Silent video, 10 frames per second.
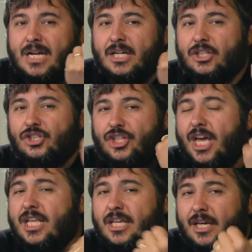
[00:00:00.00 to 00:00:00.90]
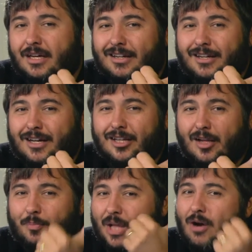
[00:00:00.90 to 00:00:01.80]
Деньги – это
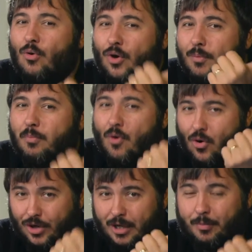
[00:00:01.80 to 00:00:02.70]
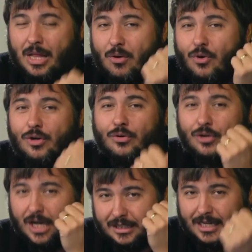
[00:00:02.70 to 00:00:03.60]
плохой бог и плохой
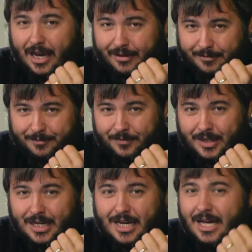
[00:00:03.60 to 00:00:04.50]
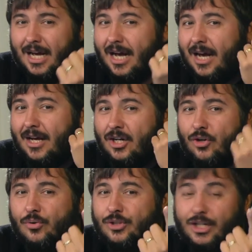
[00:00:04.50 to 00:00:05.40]
хозяин. А,
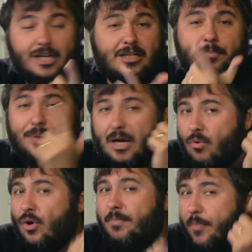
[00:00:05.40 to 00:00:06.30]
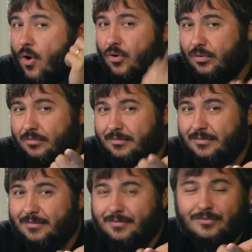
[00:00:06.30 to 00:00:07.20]
люди – это плохой бог.
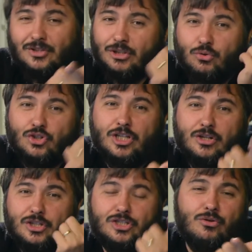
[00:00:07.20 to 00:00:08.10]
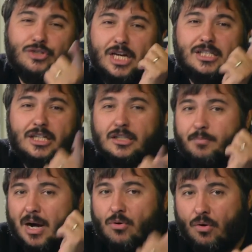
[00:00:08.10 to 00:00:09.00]
Не нужно из людей делать
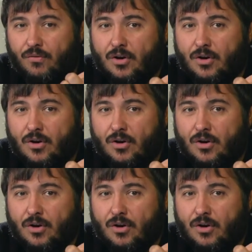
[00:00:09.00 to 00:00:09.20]
богов.